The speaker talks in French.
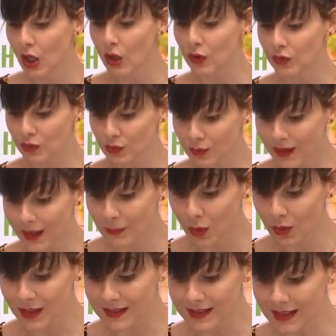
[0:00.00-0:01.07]
ce sont vraiment
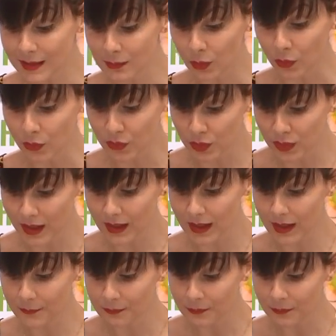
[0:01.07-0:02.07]
les aliments sucrés